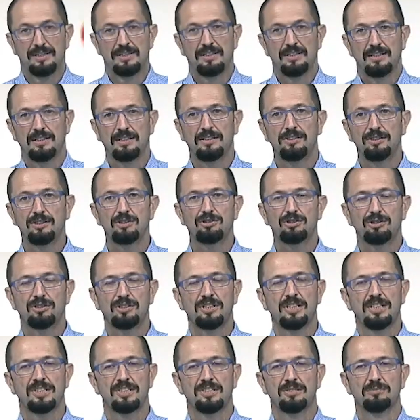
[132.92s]
Il
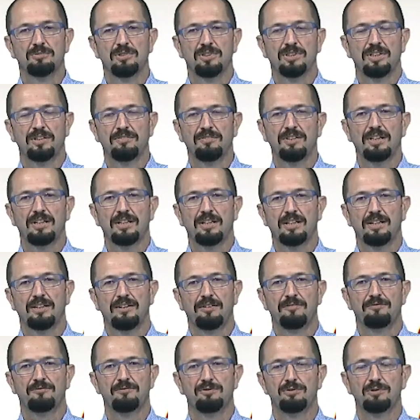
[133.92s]
diciottesimo che, vi,
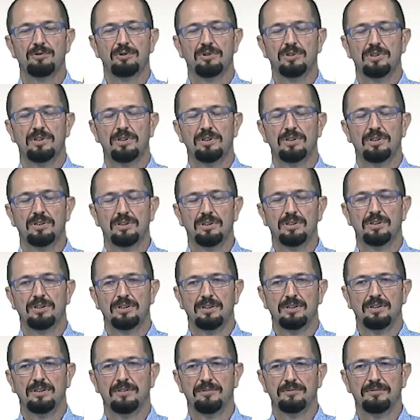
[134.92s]
che fu
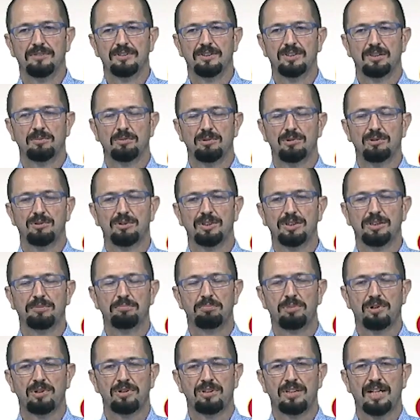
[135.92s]
eh, diciamo così,
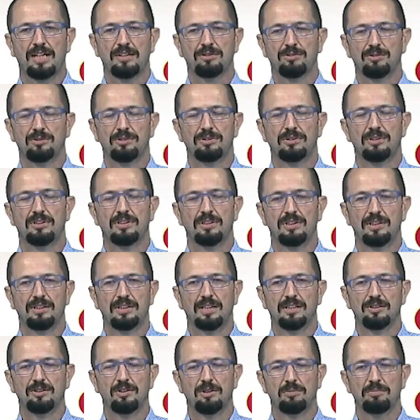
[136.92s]
portato a,
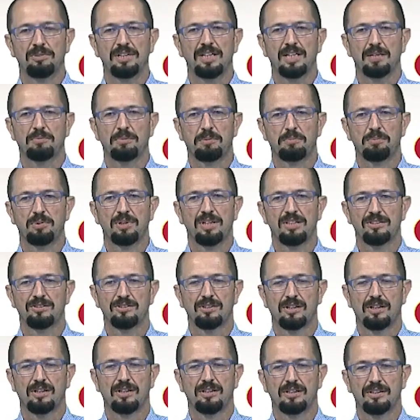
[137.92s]
eh, a, dormire per poi
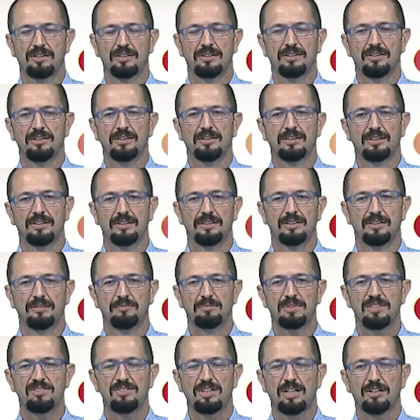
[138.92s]
essere eh,
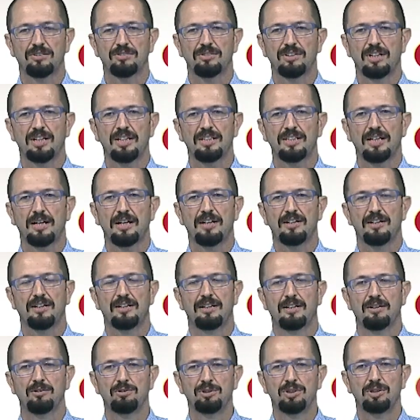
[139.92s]
mangiato, in realtà
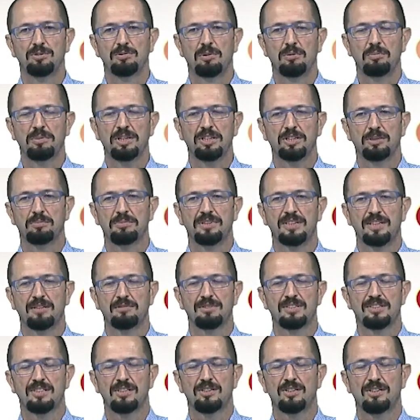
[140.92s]
all'ultimo momento, mentre
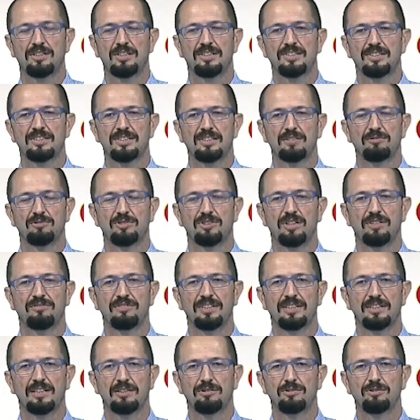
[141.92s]
queste donne si stavano già
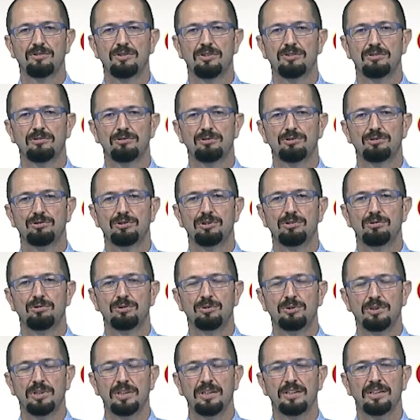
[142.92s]
avventando su di
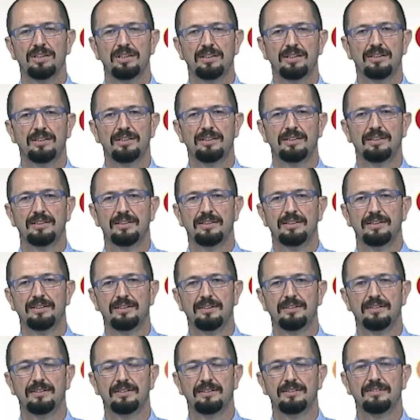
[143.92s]
lui, eh,
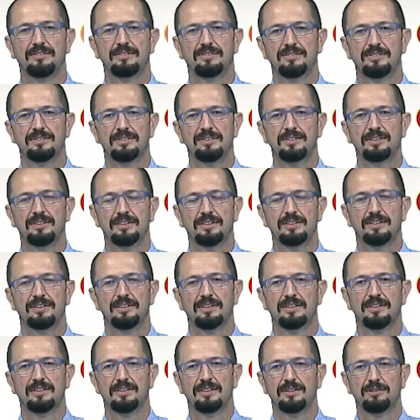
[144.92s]
si
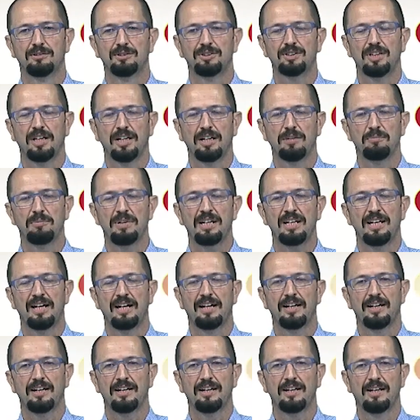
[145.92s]
eh, riuscì a
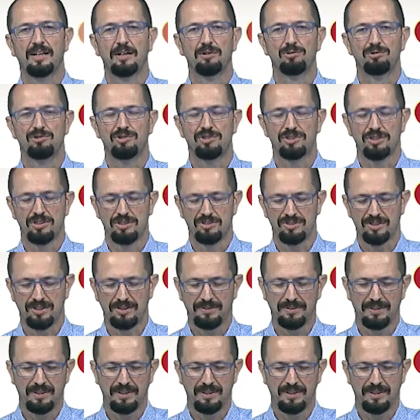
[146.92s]
ribellare e le uccise.